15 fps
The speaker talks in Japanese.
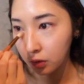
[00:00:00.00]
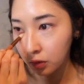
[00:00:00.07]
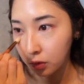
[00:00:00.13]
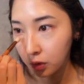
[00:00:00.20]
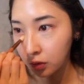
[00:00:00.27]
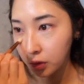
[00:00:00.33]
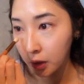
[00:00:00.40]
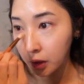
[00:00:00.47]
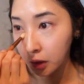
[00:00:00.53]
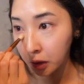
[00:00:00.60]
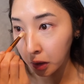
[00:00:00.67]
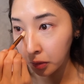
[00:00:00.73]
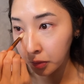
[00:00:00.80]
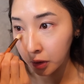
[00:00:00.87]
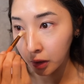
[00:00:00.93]
これぐらいか
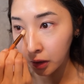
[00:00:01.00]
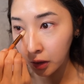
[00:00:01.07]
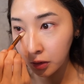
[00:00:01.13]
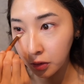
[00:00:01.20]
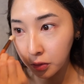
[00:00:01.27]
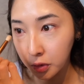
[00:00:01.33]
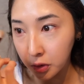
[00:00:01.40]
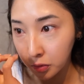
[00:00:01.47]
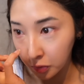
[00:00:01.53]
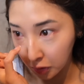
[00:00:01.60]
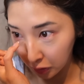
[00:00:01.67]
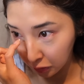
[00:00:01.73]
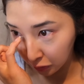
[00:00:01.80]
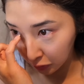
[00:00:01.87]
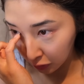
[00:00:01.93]
なみたいなやつをいつも
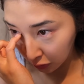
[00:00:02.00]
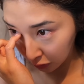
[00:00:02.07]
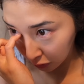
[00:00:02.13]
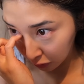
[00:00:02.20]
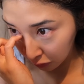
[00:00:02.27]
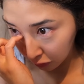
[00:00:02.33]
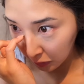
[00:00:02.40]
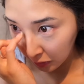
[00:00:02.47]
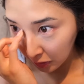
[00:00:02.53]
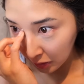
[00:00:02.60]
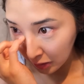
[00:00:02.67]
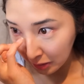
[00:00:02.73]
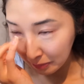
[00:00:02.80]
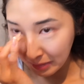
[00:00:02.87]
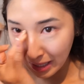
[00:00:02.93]
適当に選んでる
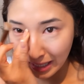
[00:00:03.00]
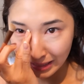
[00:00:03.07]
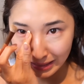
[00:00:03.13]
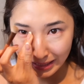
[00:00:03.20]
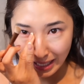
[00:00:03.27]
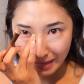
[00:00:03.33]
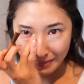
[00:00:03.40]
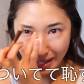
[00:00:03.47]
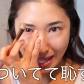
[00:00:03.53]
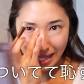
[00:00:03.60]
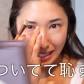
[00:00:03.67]
待って目や